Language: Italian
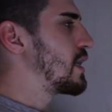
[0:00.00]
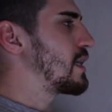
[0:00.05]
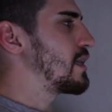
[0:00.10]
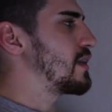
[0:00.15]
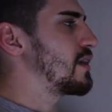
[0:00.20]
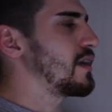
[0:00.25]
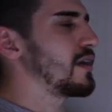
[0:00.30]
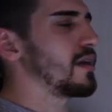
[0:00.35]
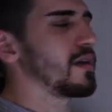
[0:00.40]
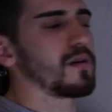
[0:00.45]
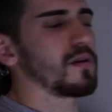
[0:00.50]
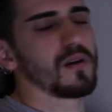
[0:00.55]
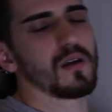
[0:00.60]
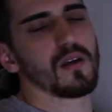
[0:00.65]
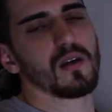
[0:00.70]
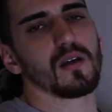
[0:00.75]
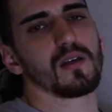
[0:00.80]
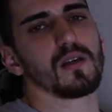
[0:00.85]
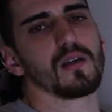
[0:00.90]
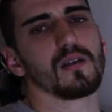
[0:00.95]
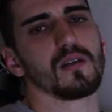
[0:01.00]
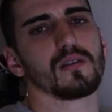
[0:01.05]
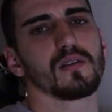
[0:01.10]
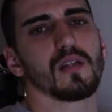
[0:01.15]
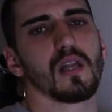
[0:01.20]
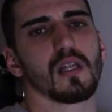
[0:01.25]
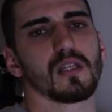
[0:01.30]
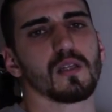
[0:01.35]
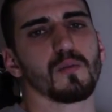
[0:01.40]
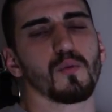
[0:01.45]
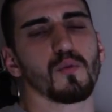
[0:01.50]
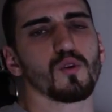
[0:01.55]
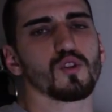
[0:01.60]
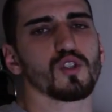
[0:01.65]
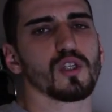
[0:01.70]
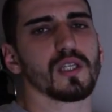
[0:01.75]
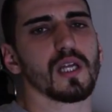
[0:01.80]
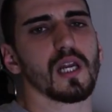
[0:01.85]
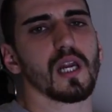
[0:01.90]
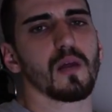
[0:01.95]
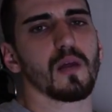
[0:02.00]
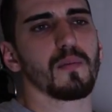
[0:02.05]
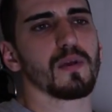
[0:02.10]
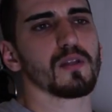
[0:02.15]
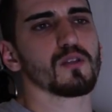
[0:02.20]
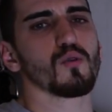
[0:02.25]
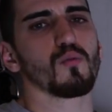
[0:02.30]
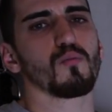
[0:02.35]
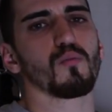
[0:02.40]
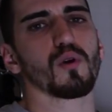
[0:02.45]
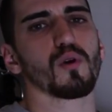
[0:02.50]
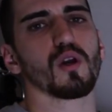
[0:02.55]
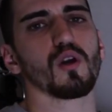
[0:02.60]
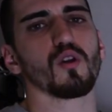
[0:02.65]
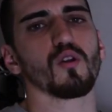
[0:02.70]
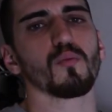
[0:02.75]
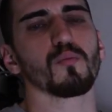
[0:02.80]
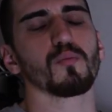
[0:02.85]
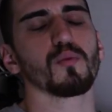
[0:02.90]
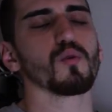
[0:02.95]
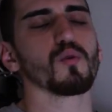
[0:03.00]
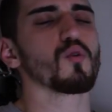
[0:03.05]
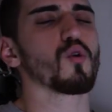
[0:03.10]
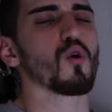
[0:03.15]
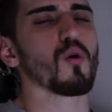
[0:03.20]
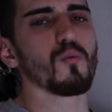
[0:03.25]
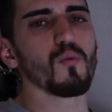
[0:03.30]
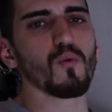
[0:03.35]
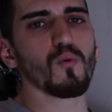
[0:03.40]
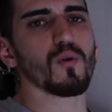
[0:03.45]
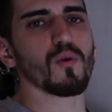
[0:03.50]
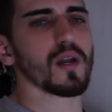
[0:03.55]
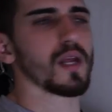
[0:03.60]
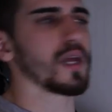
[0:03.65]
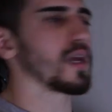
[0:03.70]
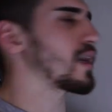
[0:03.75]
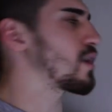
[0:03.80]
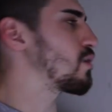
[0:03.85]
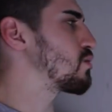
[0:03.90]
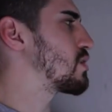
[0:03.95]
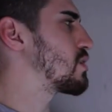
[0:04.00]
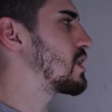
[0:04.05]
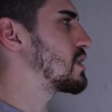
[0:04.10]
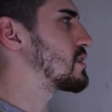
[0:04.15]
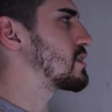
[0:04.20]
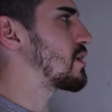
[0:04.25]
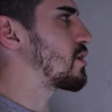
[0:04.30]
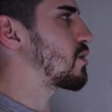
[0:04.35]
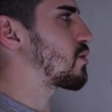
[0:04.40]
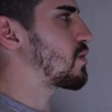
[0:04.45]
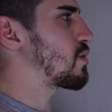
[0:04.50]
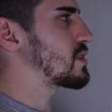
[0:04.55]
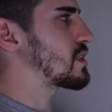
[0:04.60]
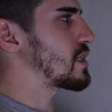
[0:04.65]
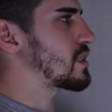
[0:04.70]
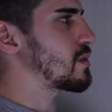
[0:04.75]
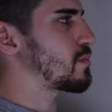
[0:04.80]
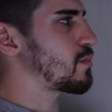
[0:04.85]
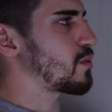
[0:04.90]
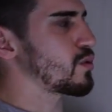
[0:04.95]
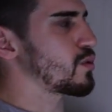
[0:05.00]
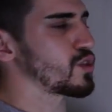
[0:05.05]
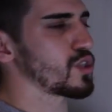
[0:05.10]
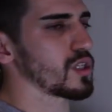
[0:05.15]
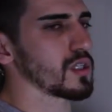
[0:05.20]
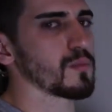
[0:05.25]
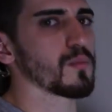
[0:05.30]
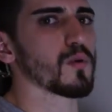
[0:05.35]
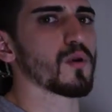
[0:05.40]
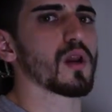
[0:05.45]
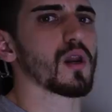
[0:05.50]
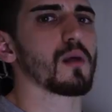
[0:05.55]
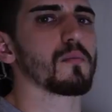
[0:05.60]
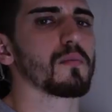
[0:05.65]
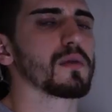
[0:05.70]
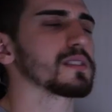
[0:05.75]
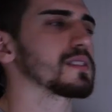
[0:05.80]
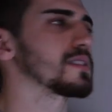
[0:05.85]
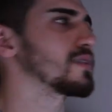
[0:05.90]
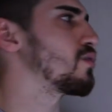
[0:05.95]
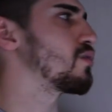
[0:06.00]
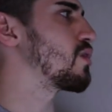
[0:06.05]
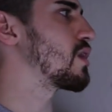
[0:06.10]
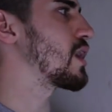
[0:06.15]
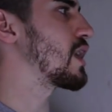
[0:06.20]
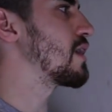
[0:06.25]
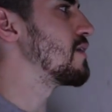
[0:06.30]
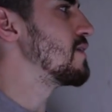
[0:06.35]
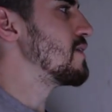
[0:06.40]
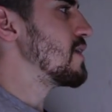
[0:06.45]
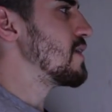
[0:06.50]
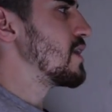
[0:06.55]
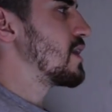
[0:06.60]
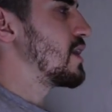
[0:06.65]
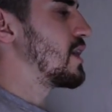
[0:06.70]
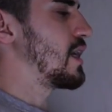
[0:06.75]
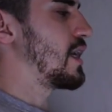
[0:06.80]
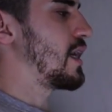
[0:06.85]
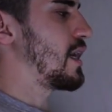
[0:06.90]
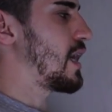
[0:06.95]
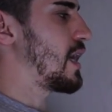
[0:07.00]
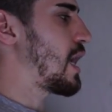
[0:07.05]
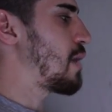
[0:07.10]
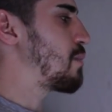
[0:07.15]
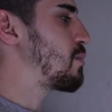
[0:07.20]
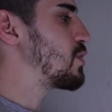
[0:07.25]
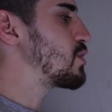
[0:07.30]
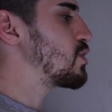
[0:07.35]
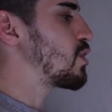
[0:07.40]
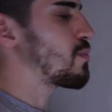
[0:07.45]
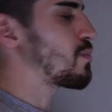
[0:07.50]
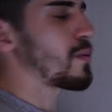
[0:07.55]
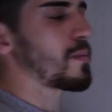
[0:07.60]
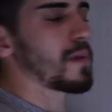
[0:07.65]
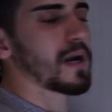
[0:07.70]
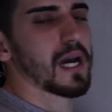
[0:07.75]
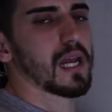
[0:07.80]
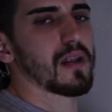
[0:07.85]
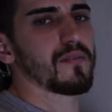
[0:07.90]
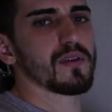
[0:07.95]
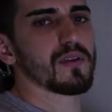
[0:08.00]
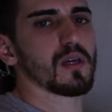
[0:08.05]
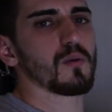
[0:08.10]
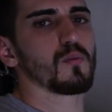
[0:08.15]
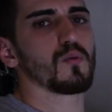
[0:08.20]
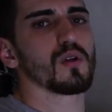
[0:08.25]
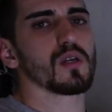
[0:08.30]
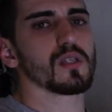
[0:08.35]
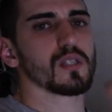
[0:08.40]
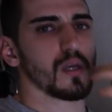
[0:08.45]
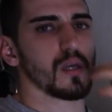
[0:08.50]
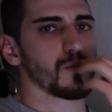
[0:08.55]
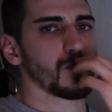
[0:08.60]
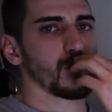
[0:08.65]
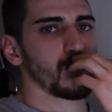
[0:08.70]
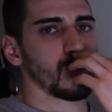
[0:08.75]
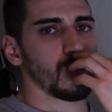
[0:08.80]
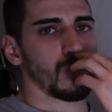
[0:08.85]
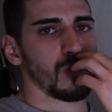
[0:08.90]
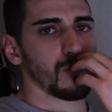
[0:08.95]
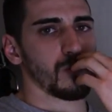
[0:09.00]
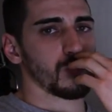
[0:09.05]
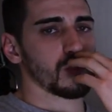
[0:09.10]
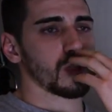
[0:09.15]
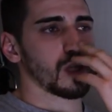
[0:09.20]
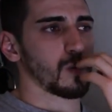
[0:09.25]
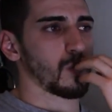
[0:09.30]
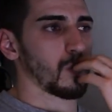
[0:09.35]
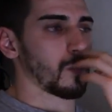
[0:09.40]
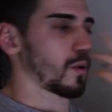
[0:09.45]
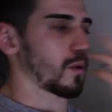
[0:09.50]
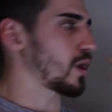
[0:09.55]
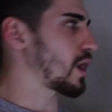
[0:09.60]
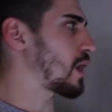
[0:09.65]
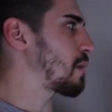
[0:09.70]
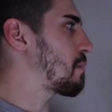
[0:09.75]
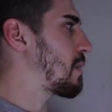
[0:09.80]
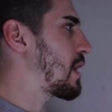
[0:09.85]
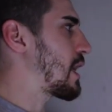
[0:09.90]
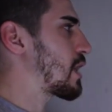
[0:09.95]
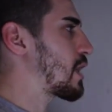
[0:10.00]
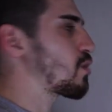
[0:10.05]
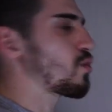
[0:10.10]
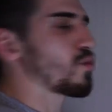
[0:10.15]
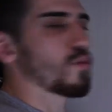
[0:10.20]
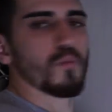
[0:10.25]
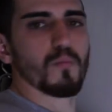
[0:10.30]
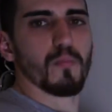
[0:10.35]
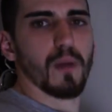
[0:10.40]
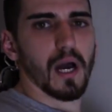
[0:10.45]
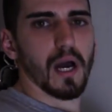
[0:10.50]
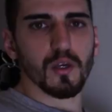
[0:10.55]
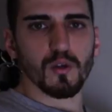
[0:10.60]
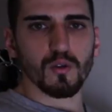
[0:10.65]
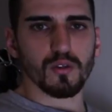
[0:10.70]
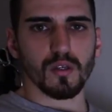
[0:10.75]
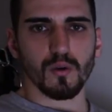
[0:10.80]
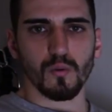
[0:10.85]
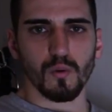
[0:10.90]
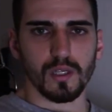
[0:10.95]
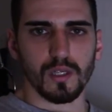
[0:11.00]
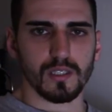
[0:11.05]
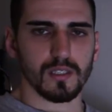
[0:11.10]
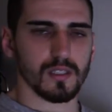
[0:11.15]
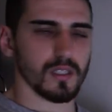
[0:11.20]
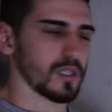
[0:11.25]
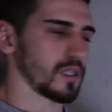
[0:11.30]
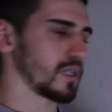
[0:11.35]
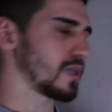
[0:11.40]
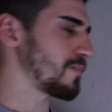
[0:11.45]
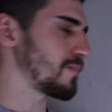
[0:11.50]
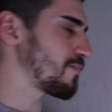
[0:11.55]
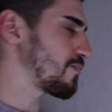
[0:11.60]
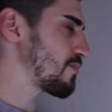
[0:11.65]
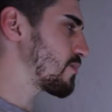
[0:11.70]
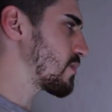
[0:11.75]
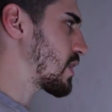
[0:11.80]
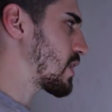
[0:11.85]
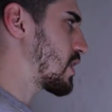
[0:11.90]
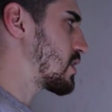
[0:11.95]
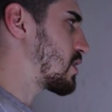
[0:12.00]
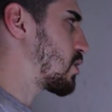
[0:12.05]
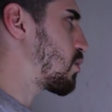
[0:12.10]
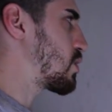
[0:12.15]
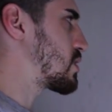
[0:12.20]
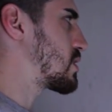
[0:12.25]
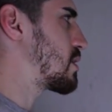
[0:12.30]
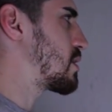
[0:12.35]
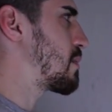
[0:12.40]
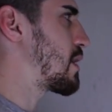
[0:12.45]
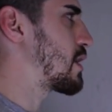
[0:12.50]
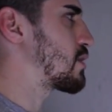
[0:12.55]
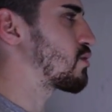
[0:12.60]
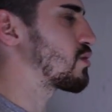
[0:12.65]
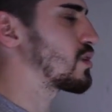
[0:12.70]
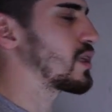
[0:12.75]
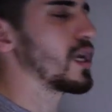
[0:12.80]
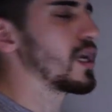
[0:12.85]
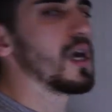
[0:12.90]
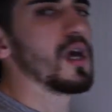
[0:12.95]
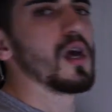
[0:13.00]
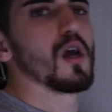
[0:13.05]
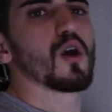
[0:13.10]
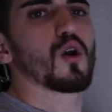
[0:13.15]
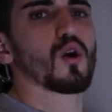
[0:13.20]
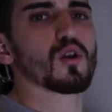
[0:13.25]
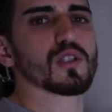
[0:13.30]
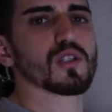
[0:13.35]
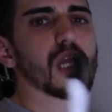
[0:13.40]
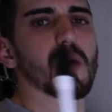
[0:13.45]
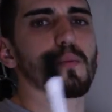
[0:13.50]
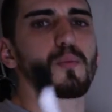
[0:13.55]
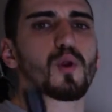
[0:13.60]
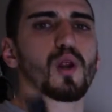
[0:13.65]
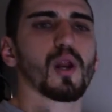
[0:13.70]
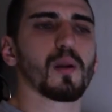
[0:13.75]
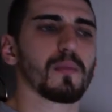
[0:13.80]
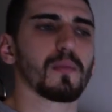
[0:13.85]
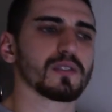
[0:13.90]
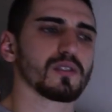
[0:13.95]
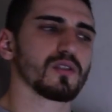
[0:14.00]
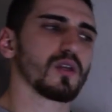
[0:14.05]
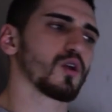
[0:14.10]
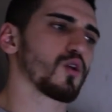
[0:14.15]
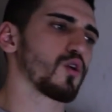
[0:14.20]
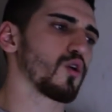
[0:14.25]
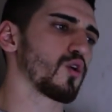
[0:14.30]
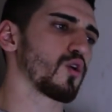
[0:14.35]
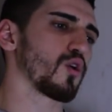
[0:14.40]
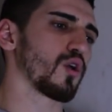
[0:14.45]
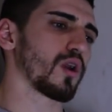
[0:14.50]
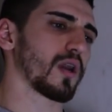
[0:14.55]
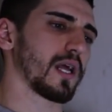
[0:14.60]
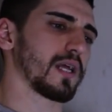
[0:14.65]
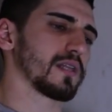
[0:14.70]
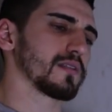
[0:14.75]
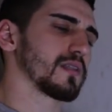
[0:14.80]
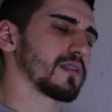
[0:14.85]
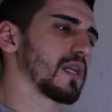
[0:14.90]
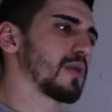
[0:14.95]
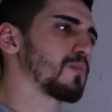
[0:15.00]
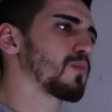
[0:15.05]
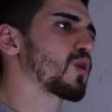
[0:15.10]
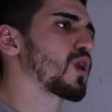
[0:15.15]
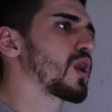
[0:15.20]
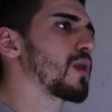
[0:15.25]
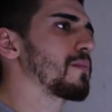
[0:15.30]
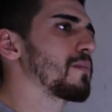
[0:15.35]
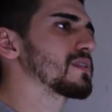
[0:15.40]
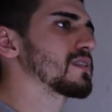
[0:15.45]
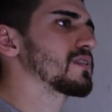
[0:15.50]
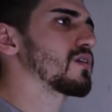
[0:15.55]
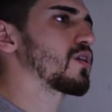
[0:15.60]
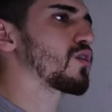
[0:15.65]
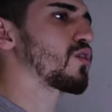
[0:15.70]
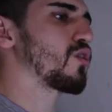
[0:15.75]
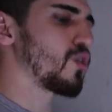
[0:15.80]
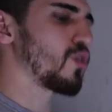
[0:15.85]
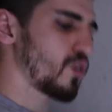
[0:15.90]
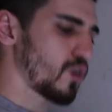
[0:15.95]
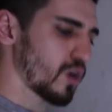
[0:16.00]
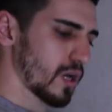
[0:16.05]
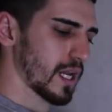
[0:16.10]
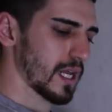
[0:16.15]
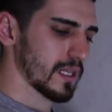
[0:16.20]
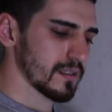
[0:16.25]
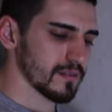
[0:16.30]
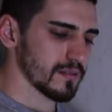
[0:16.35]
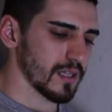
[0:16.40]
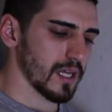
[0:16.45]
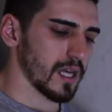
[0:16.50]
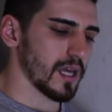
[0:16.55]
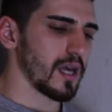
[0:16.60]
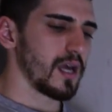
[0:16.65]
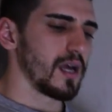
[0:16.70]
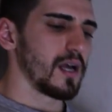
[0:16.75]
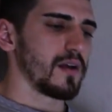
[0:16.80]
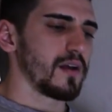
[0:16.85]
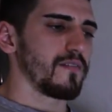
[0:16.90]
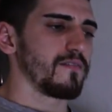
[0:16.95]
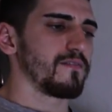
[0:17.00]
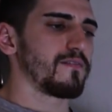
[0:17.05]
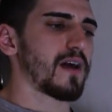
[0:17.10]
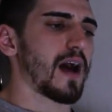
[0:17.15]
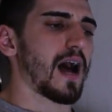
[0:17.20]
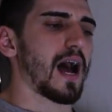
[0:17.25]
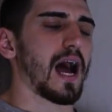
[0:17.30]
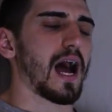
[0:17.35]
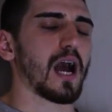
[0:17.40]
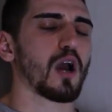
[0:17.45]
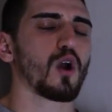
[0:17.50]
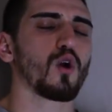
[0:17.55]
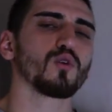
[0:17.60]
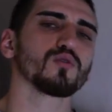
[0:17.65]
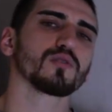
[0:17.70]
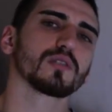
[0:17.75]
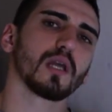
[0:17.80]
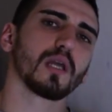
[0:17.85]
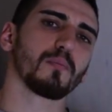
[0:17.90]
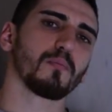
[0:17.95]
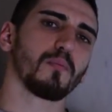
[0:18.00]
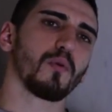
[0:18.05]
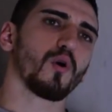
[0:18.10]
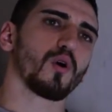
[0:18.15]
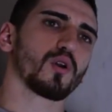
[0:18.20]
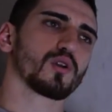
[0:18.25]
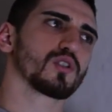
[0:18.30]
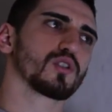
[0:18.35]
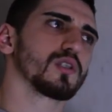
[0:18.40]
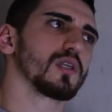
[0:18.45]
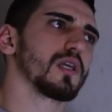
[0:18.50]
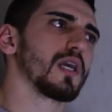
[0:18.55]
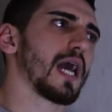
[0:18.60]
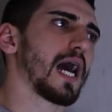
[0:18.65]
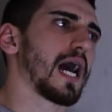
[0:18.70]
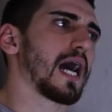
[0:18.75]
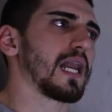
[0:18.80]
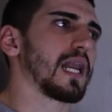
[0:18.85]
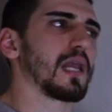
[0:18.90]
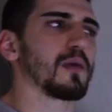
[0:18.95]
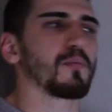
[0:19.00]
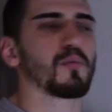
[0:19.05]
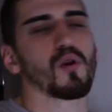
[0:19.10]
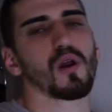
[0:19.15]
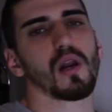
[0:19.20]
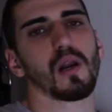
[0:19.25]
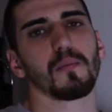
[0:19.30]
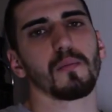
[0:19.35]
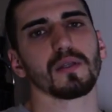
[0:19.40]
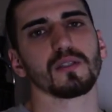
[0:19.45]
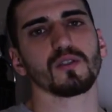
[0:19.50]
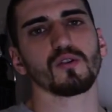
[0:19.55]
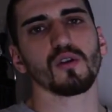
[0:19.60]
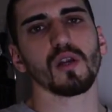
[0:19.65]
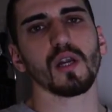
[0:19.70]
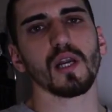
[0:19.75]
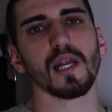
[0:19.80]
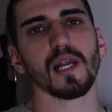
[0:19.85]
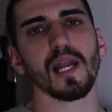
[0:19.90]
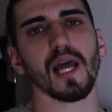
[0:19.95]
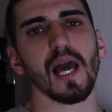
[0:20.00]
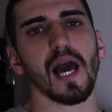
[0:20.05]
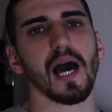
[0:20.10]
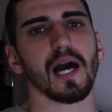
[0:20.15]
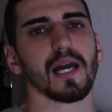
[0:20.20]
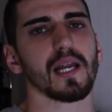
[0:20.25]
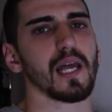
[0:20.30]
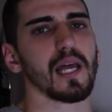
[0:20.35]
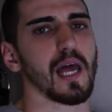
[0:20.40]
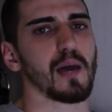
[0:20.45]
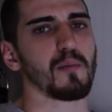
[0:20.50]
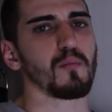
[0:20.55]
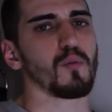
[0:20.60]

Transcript: i, eh, le tipologie di allenamento un pochino più comuni che utilizzano questa tipologia di programmazione eh, e poi dopo magari vediamo un esempio di come potremo programmare con un paio di questi, di questi metodi. Cos'è la programmazione concorrente? La programmazione concorrente va a contrapporsi alle programmazioni lineari e a